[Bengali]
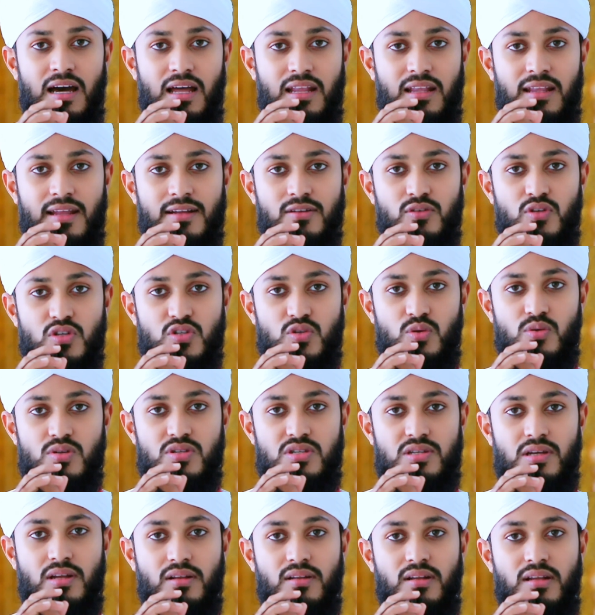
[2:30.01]
আল্লাহর রসুল
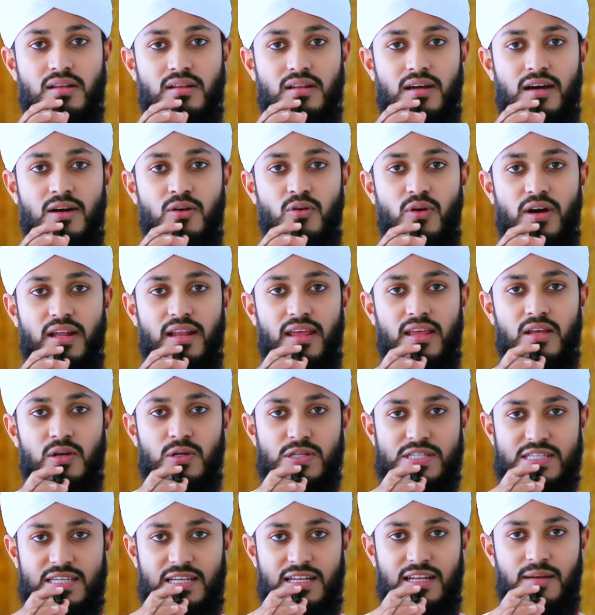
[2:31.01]
সাল্লাহ
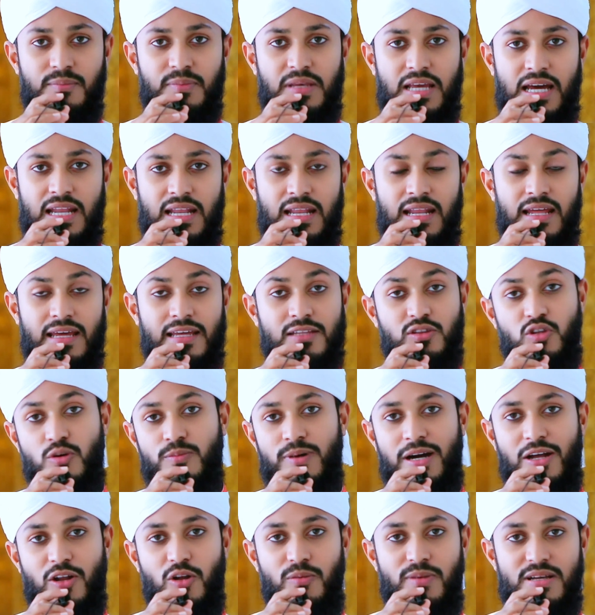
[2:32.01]
আলহিহাসাল্লামকে আল্লাহ এত
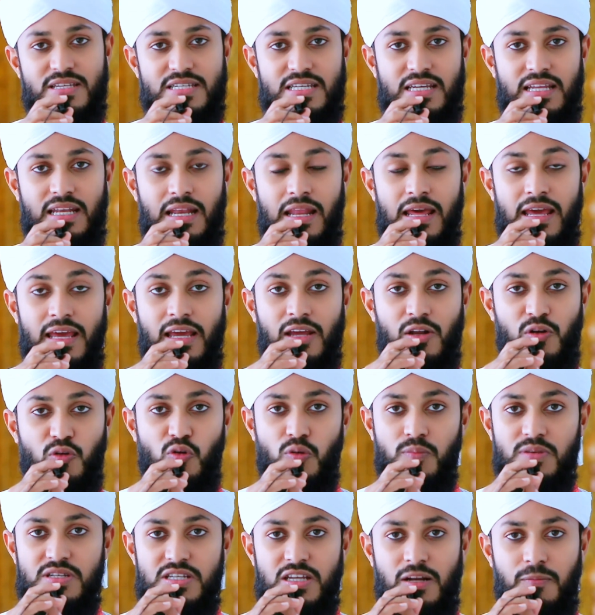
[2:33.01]
ভালোবাসেন
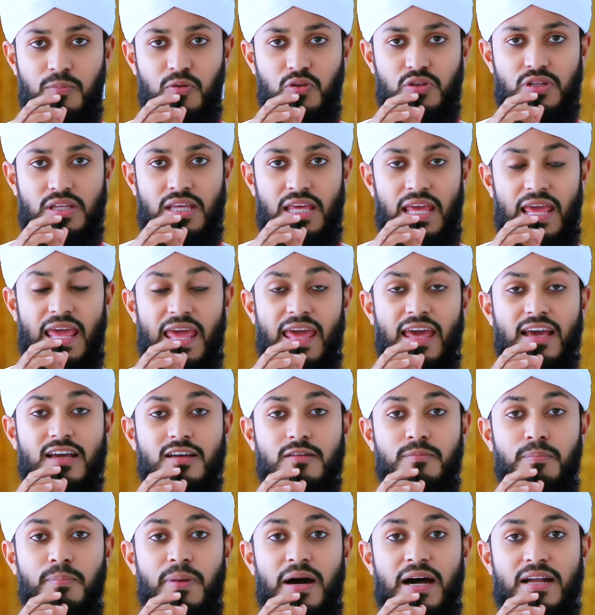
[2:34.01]
নবীজের প্রতি
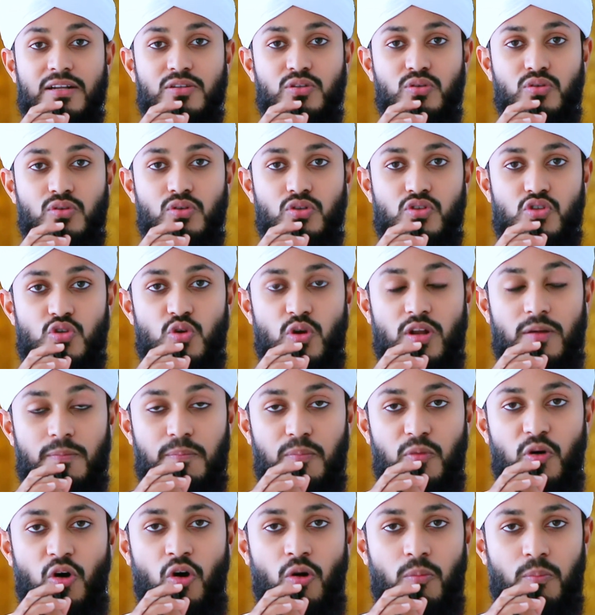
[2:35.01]
একবার দুরুদ
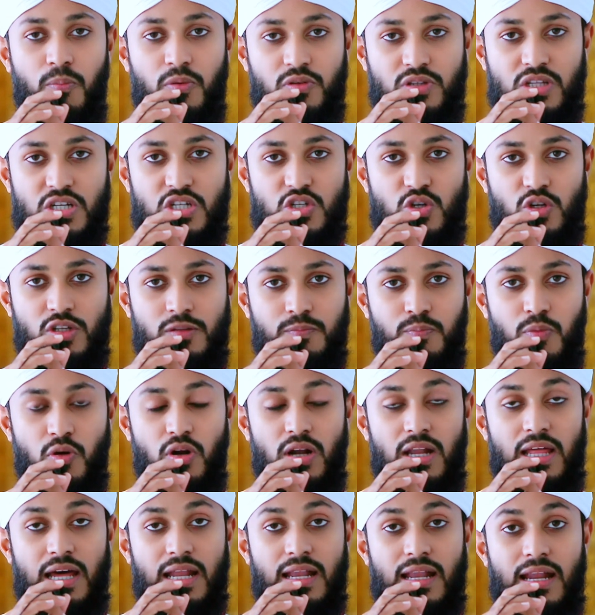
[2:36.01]
শরীফ মোহব্বতের সহিত
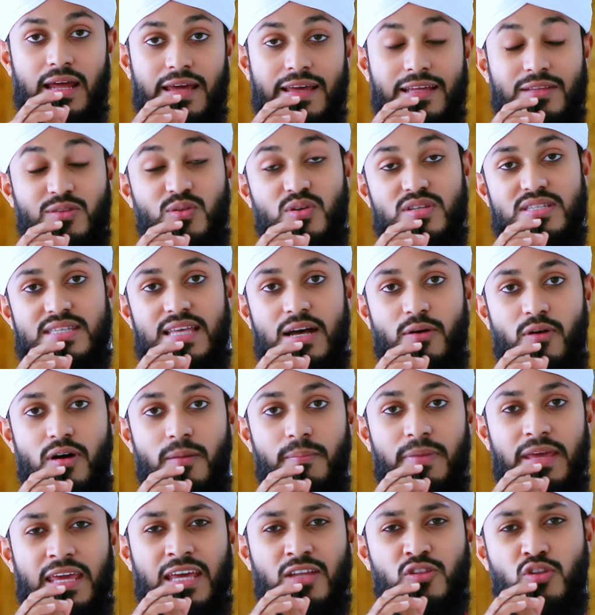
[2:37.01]
পড়লে আল্লাহ এত
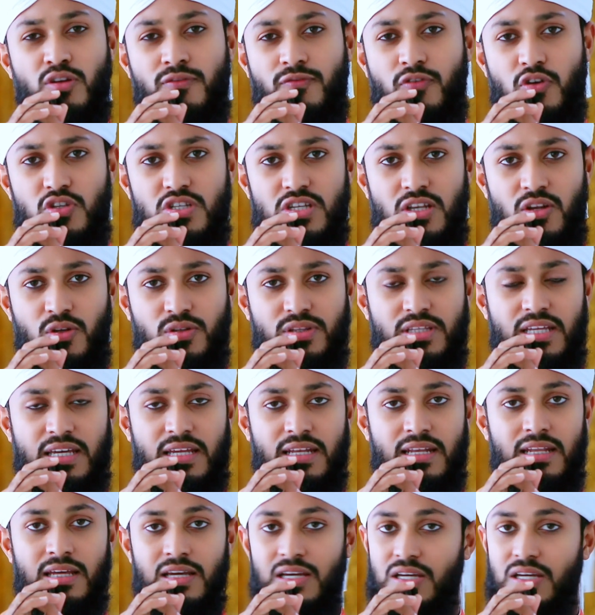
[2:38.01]
সাওয়াব এত ফজিলত
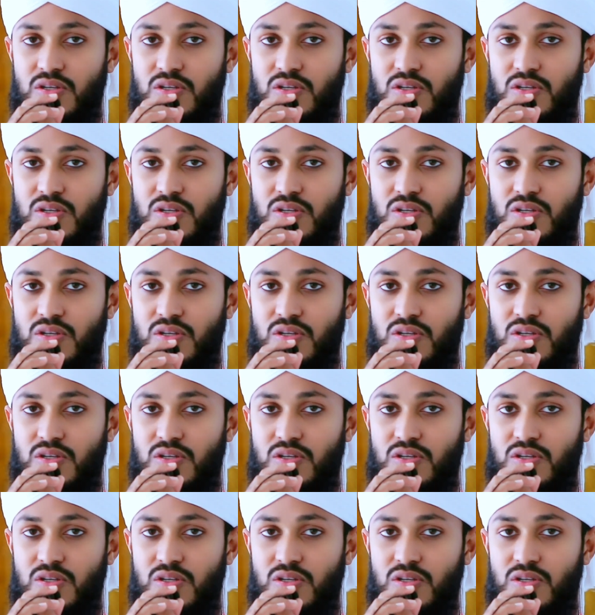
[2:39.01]
দেন